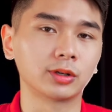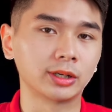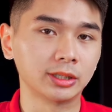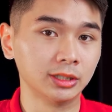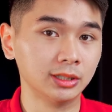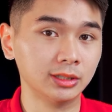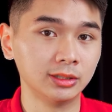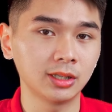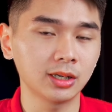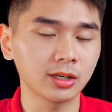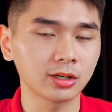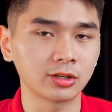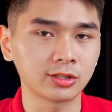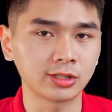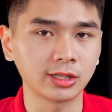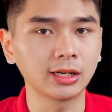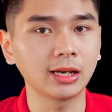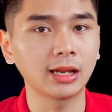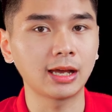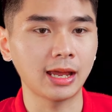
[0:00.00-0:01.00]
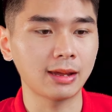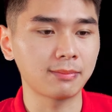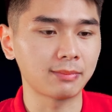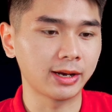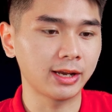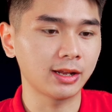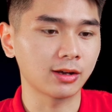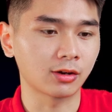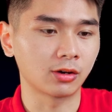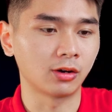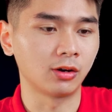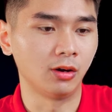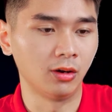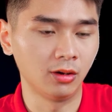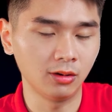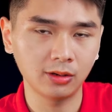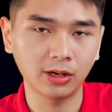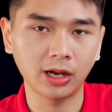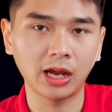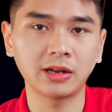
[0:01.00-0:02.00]
một cái thứ nữa đó chính là em máy này
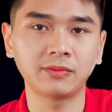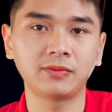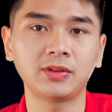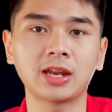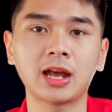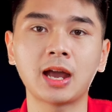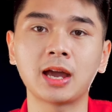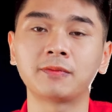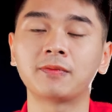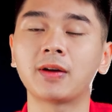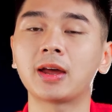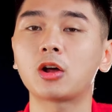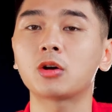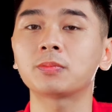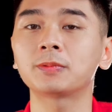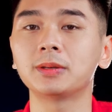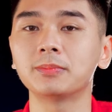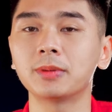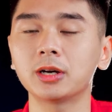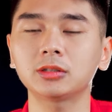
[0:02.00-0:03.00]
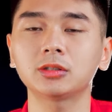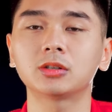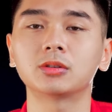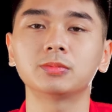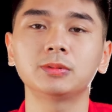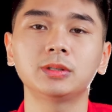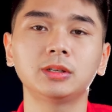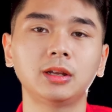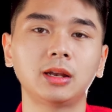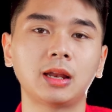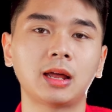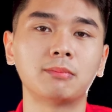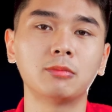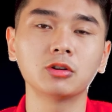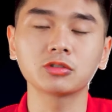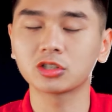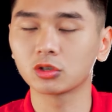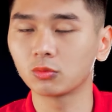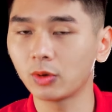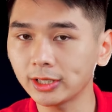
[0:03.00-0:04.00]
có Nvidia Advanced Optimus cũng như là
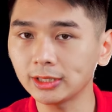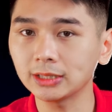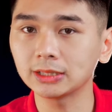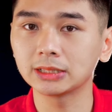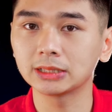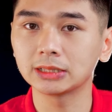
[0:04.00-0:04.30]
Moog Switch